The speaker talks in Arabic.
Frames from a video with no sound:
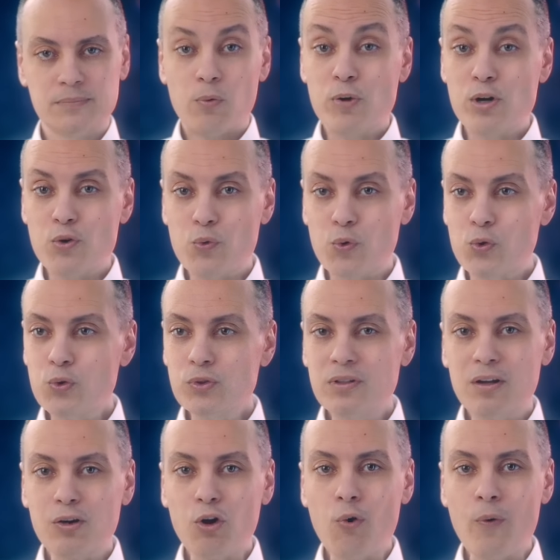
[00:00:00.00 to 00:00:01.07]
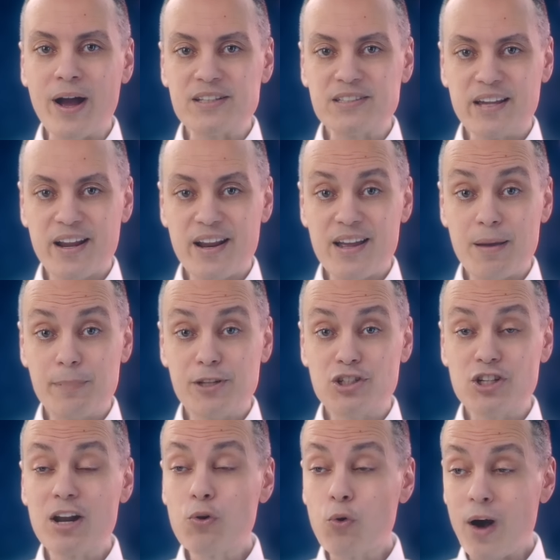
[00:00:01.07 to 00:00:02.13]
وان وجود قوة عسكرية
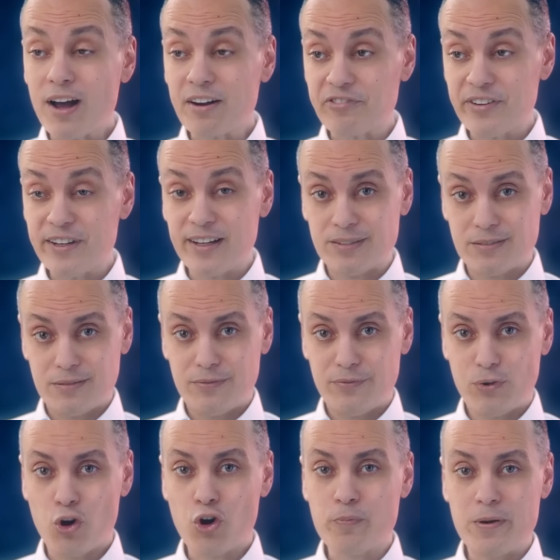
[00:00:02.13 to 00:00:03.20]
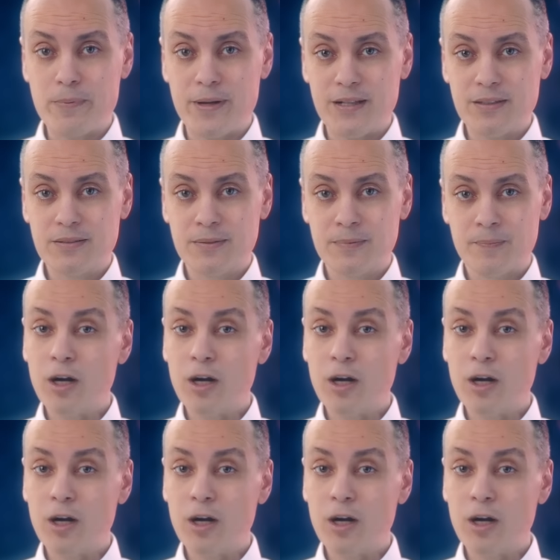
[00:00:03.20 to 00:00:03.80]
بتشاركه حرفيا في حكم البلد